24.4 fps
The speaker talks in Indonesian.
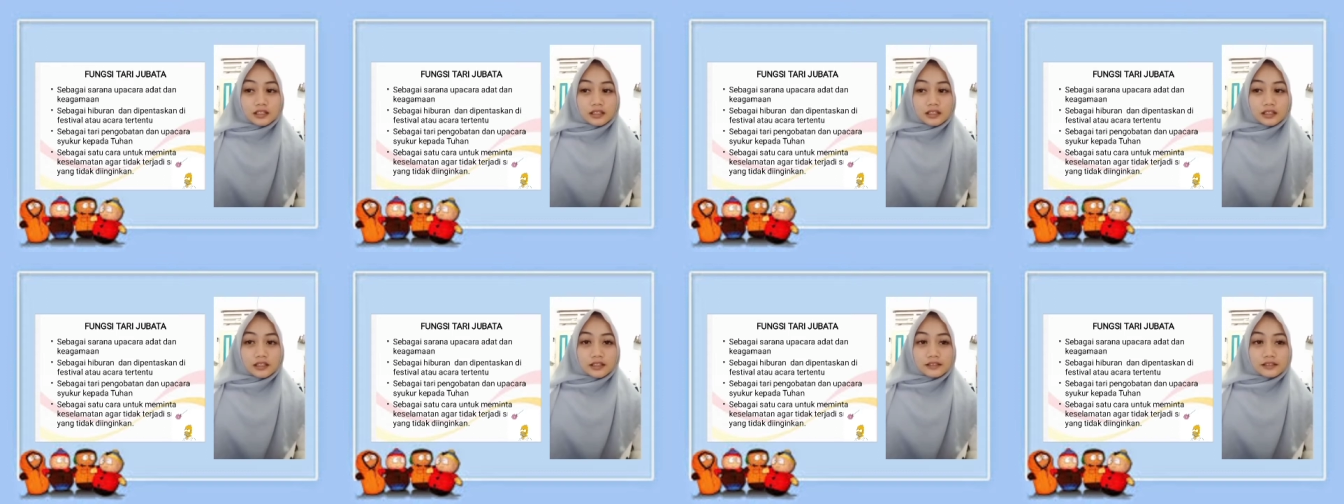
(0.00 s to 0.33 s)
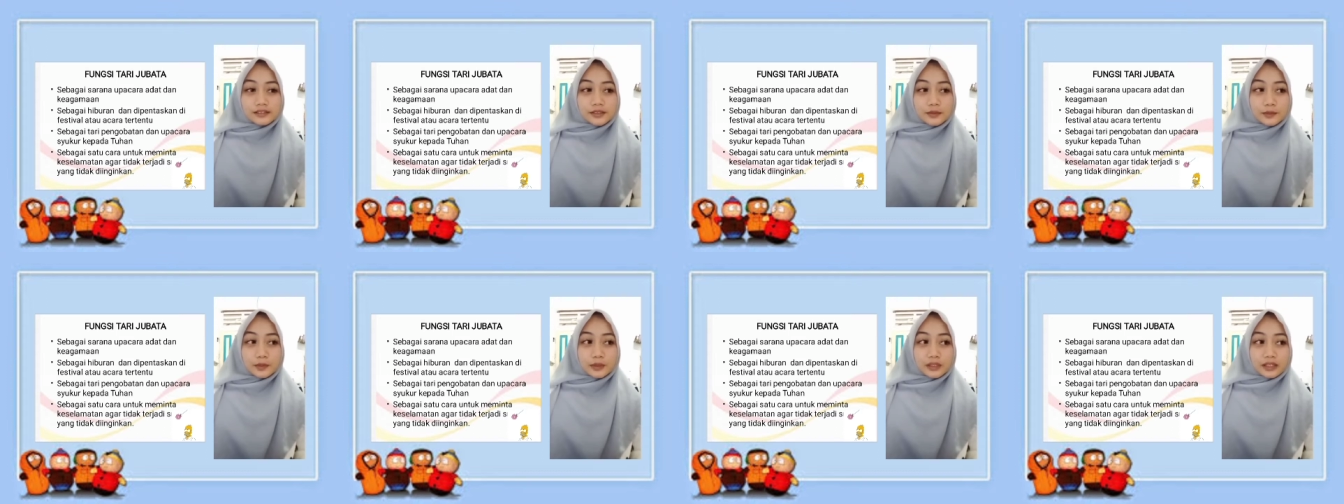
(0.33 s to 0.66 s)
eh,
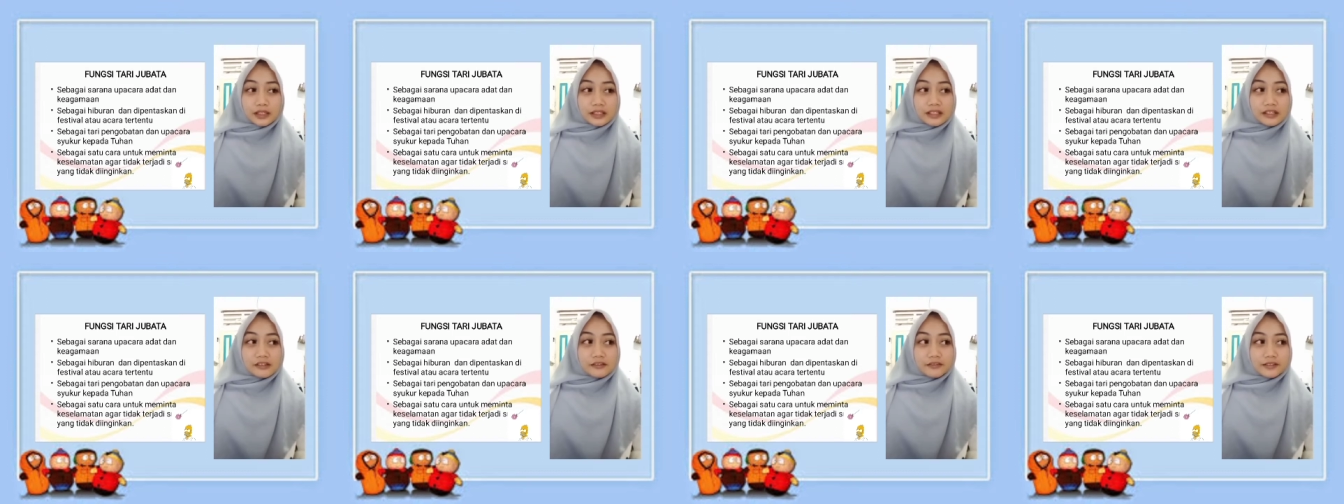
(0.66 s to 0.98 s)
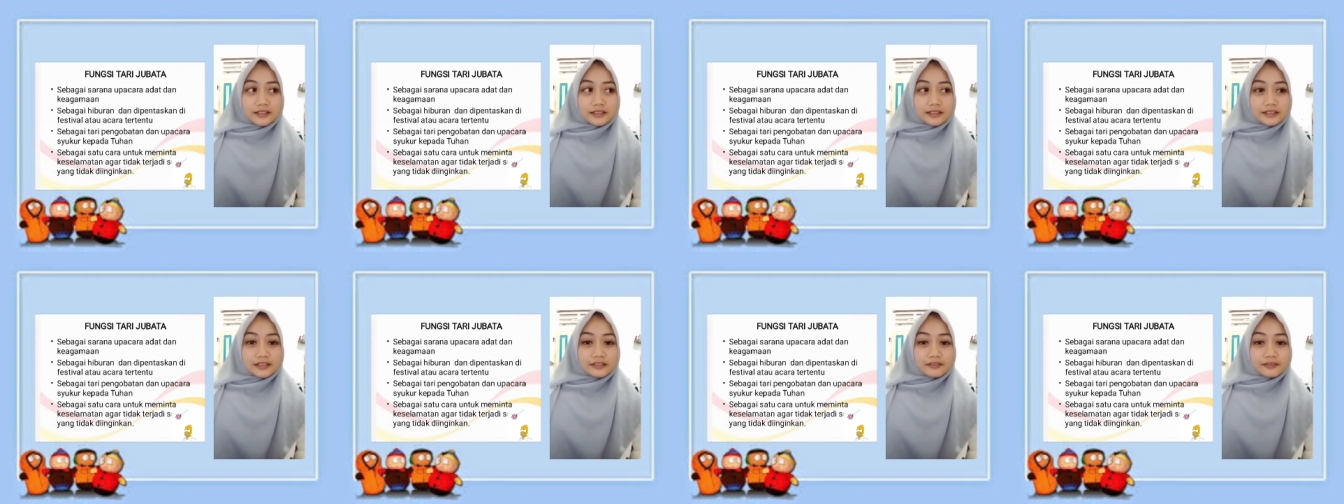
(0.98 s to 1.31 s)
seperti
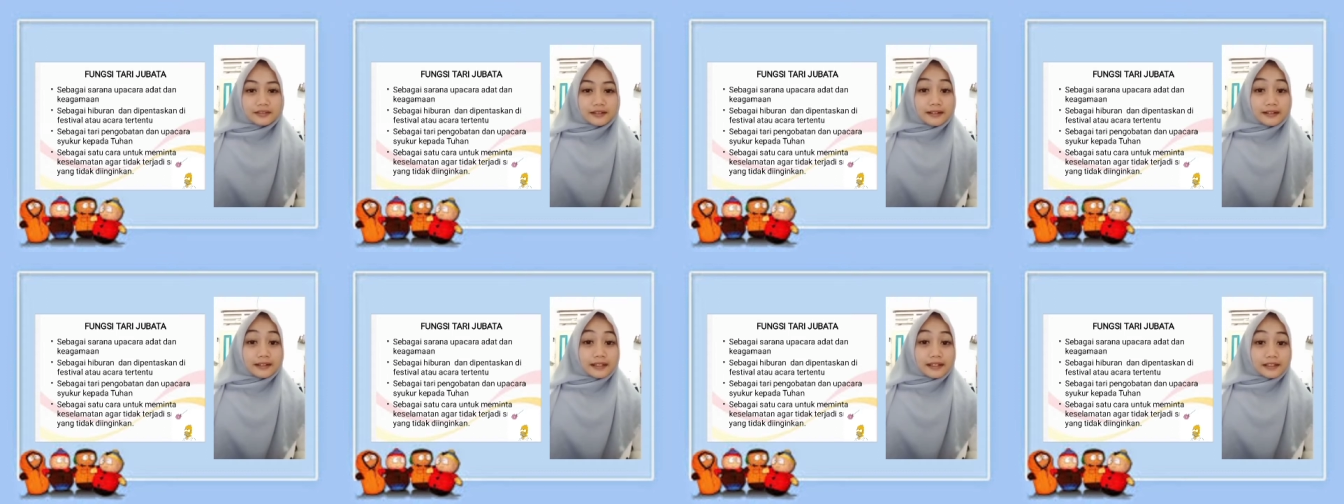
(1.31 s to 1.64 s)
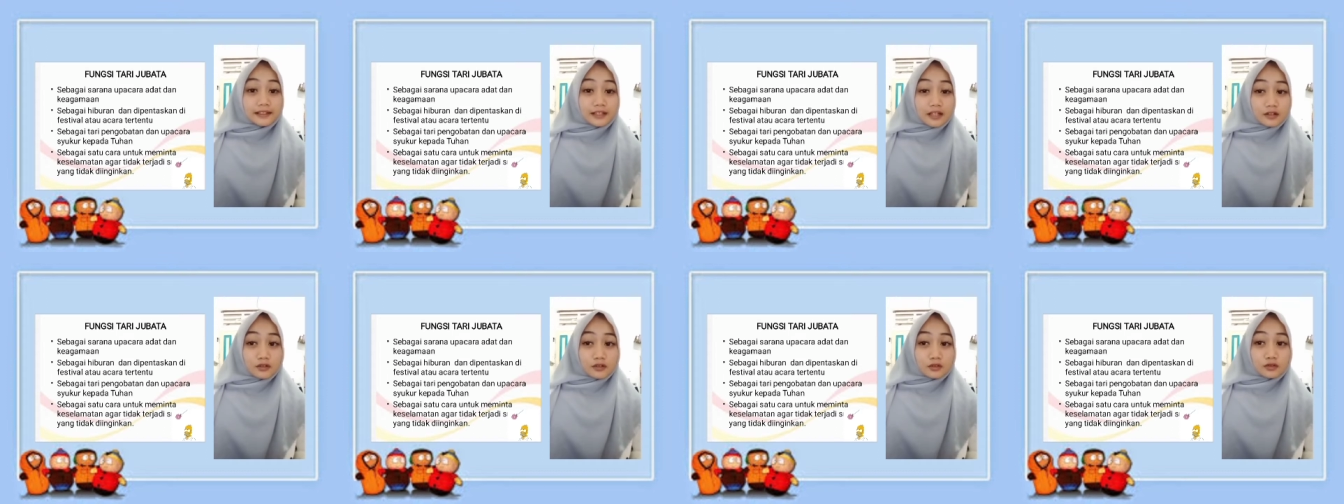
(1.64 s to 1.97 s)
festival naik
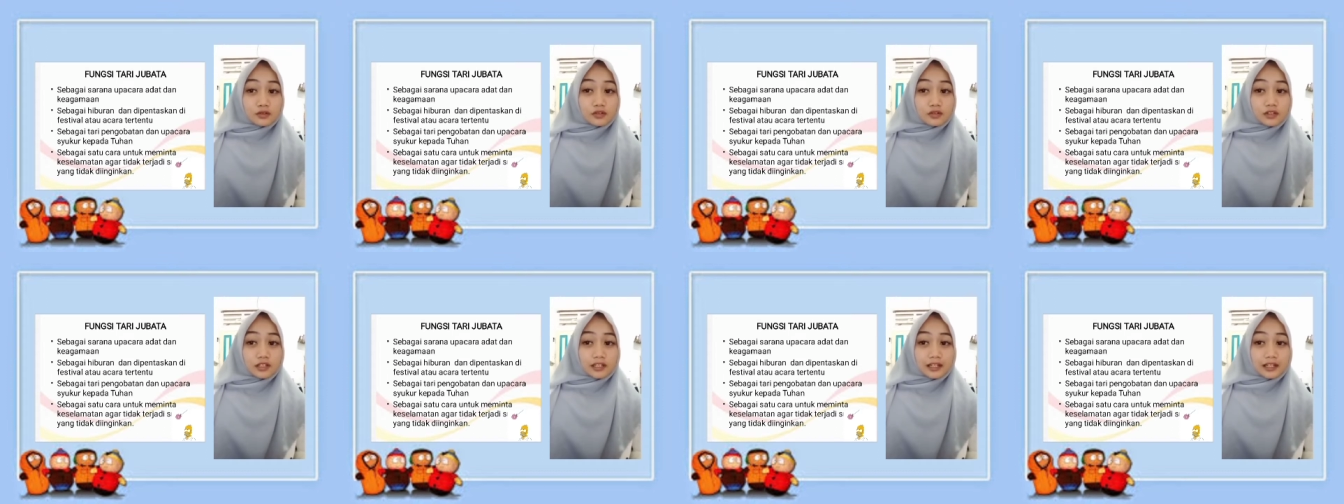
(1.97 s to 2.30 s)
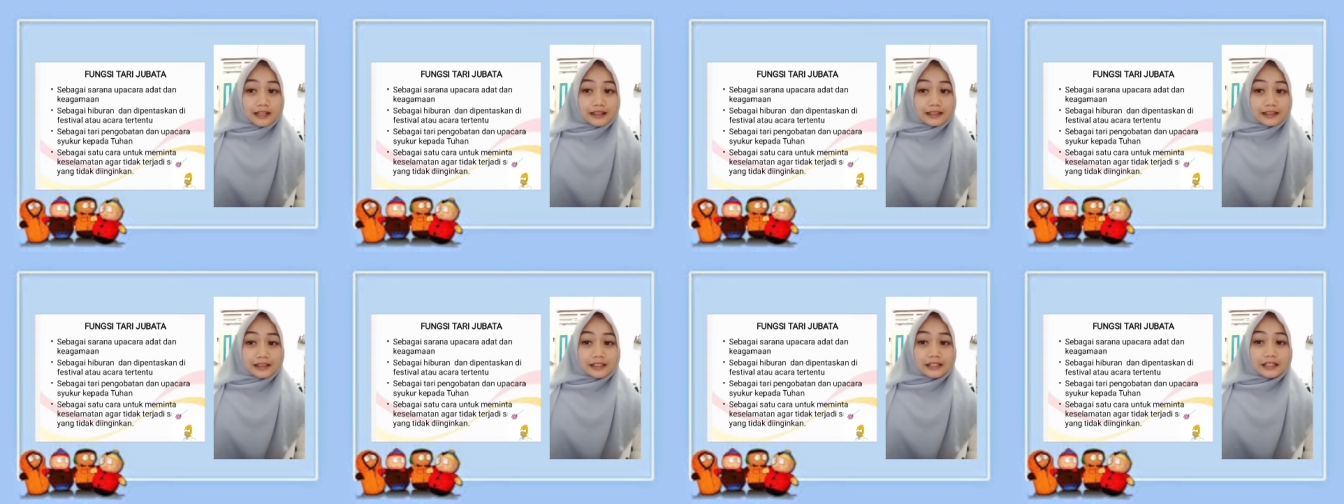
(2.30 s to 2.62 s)
dangu.
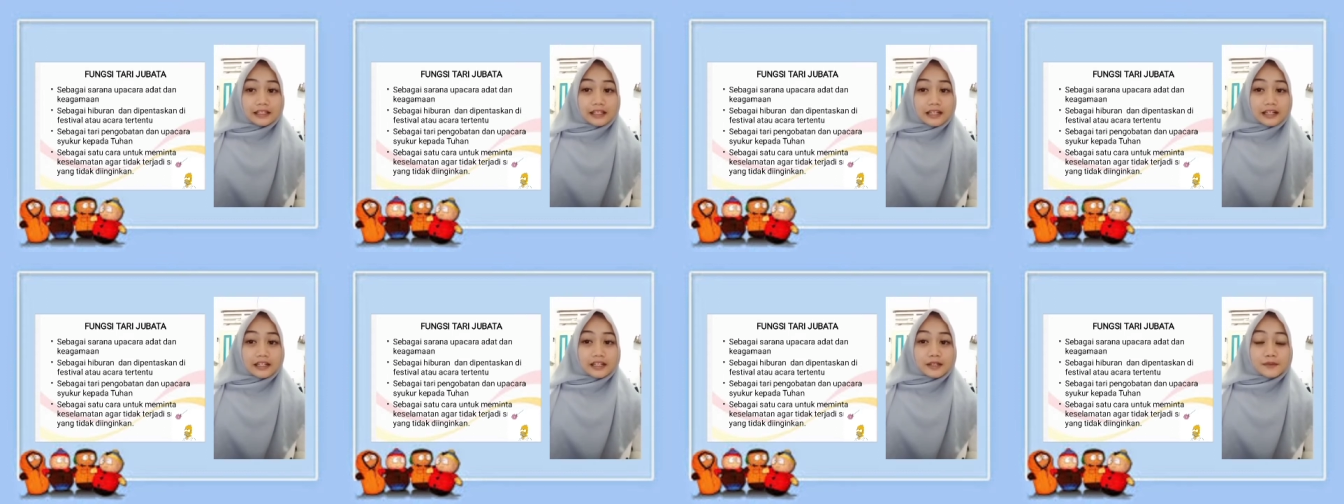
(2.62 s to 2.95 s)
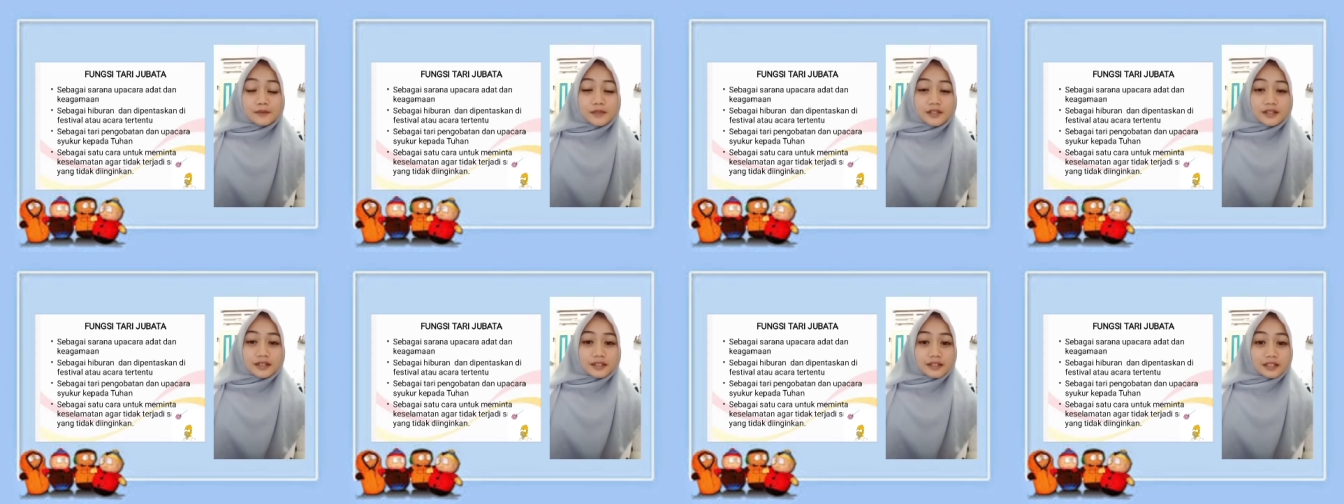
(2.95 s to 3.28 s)
Nanti kalian
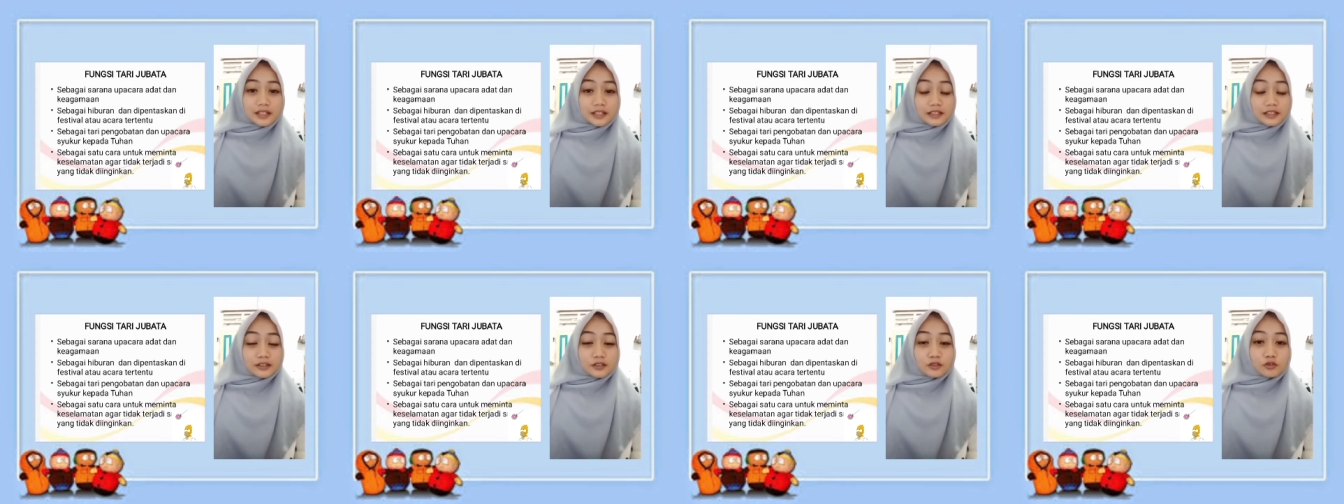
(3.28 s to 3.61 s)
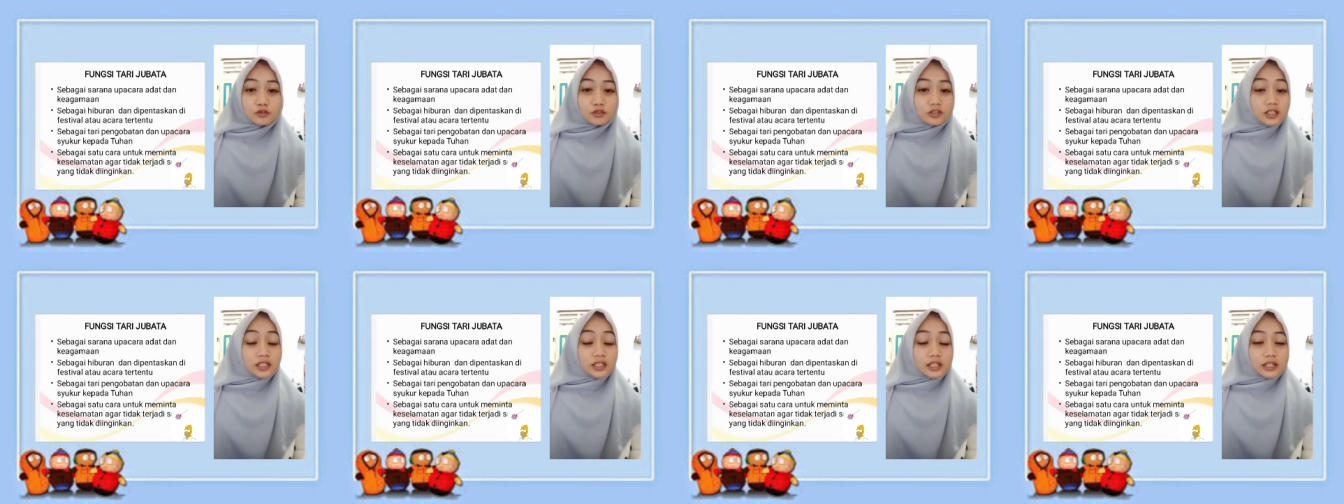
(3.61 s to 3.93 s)
bisa cari di Google